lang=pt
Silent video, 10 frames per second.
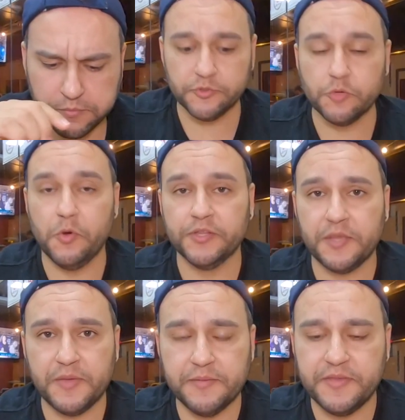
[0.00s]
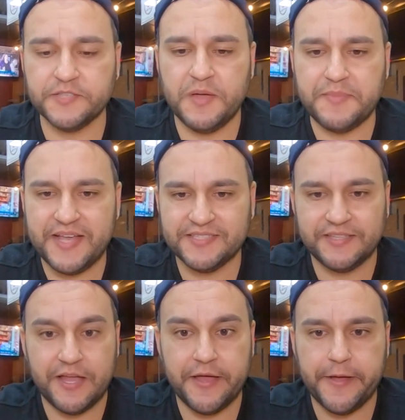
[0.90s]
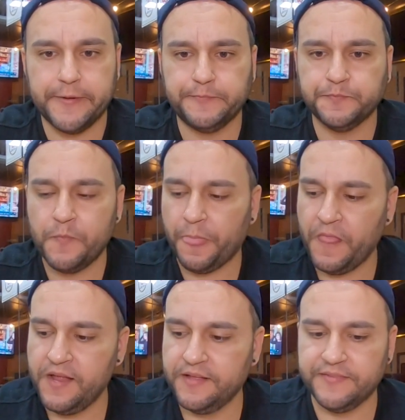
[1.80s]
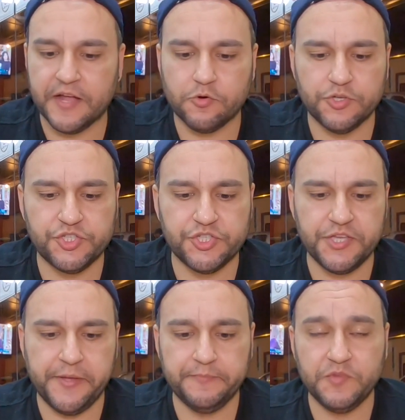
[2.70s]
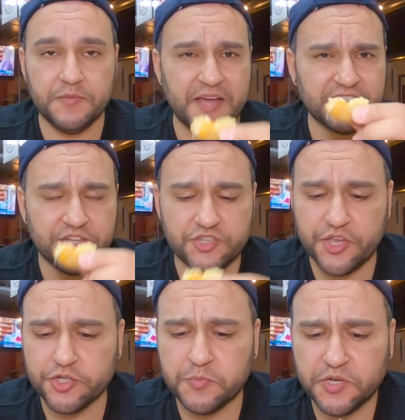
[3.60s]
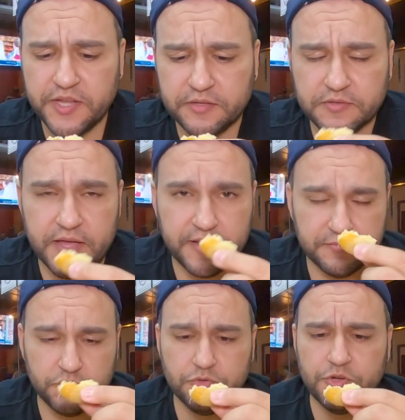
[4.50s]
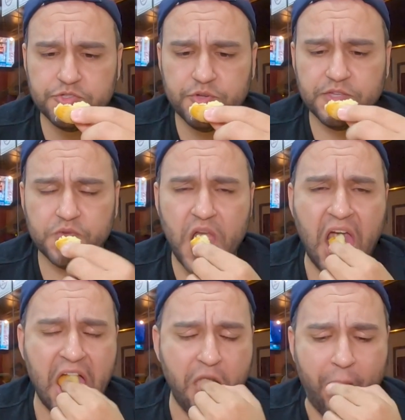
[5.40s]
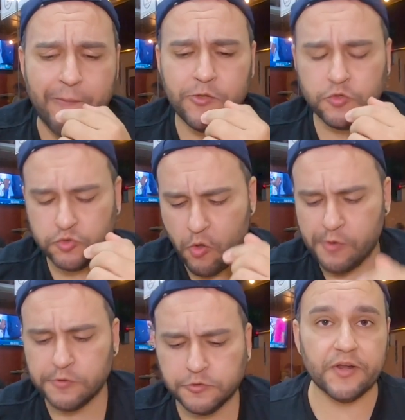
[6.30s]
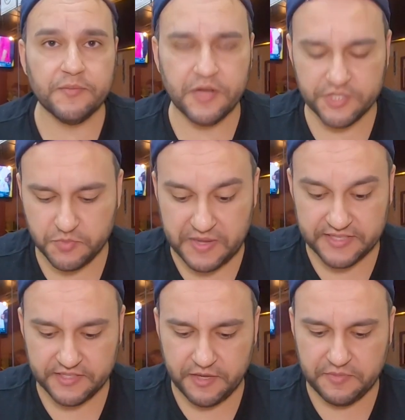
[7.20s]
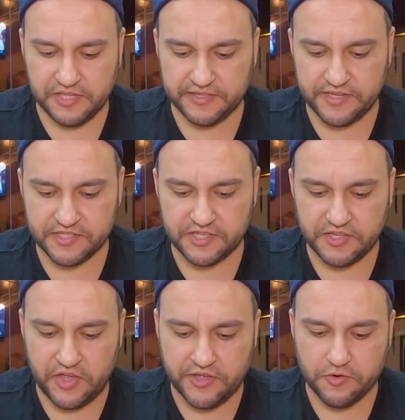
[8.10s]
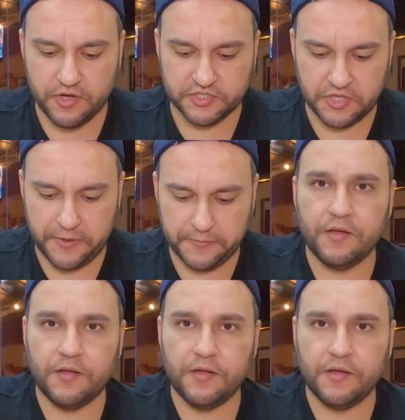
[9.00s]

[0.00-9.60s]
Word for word: Muito boa também, mesma massa da, da coxinha e bastante queijo por dentro, cara. Muito gostosa. Bora, bora de bananinha milanesa aí, quem gosta, hein?